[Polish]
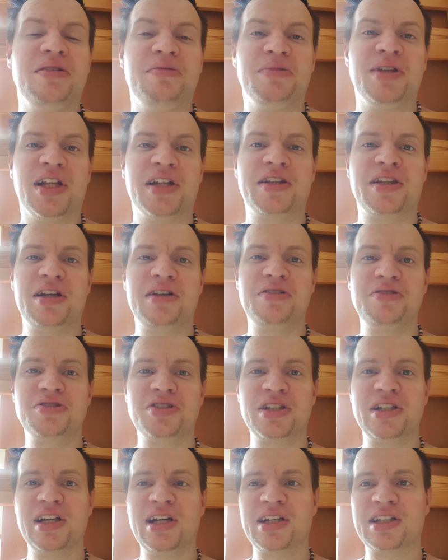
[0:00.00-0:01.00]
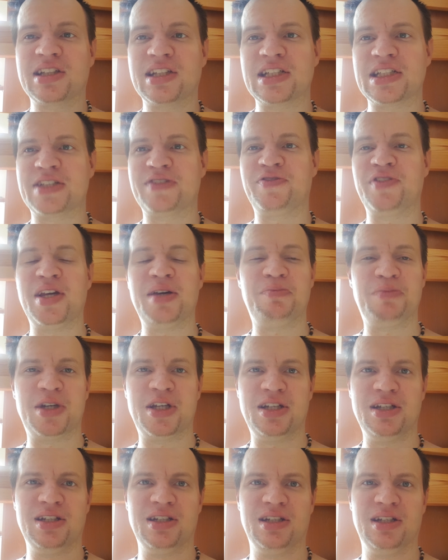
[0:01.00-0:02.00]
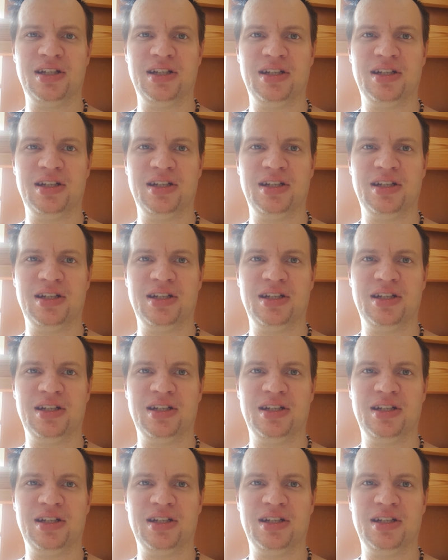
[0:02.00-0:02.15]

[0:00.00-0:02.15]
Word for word: Dlatego, że jak nazwiemy,